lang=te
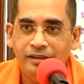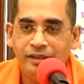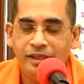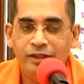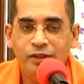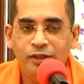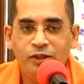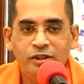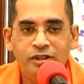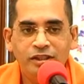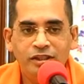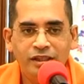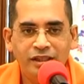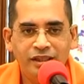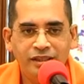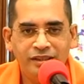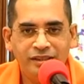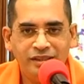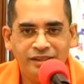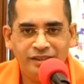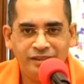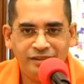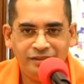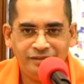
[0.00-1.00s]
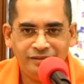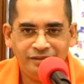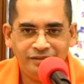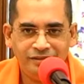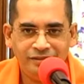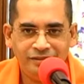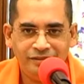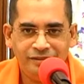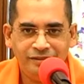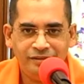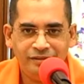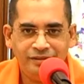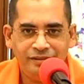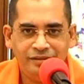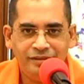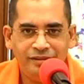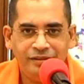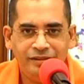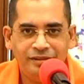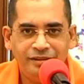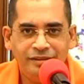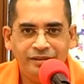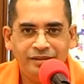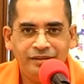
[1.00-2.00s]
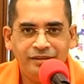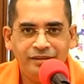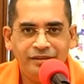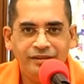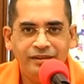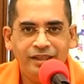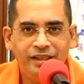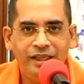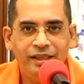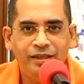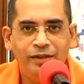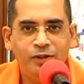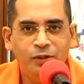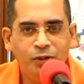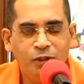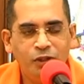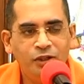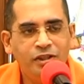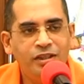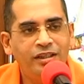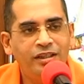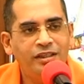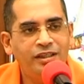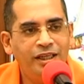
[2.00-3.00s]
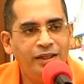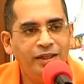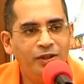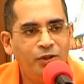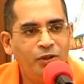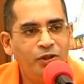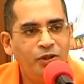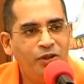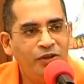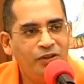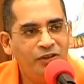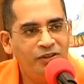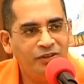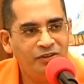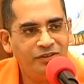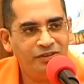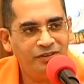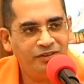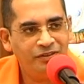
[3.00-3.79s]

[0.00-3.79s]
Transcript: రెండో తరగతి దే నో దట్ దే డోంట్ నో